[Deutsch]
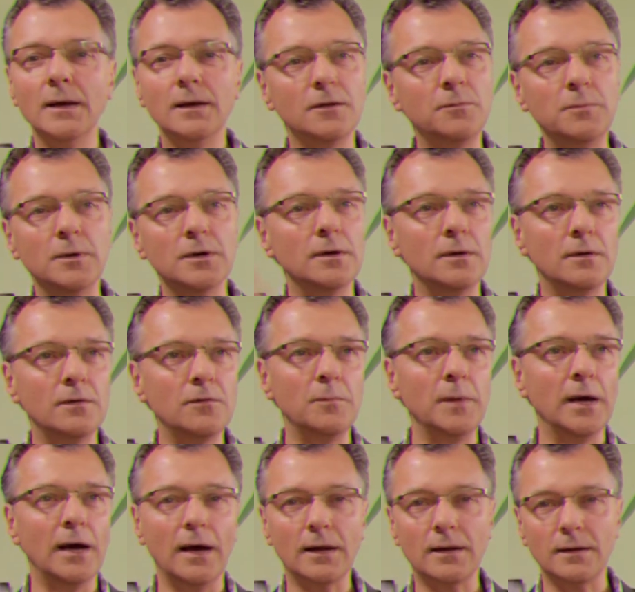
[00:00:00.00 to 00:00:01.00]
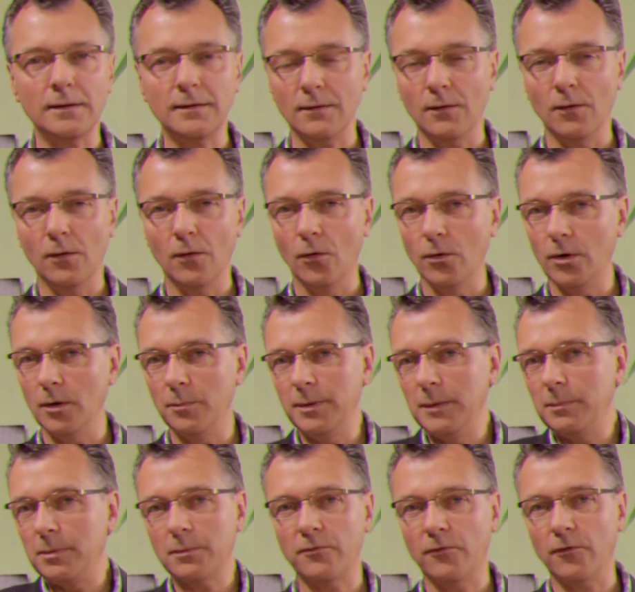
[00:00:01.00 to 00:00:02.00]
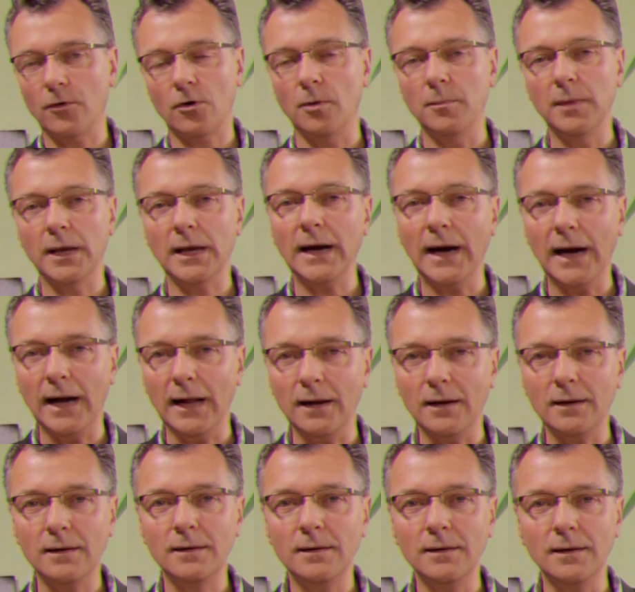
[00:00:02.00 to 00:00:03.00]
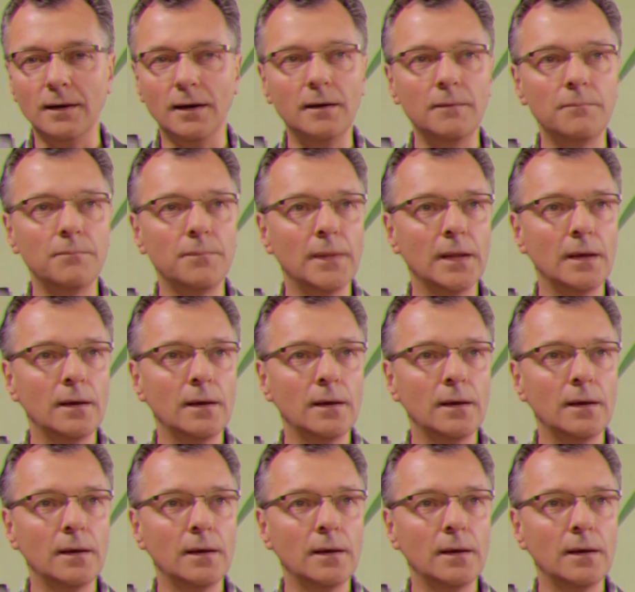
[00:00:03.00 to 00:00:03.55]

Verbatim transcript: Ist mir, ist mir eigentlich äh, ohne People vollkommen egal. Ja?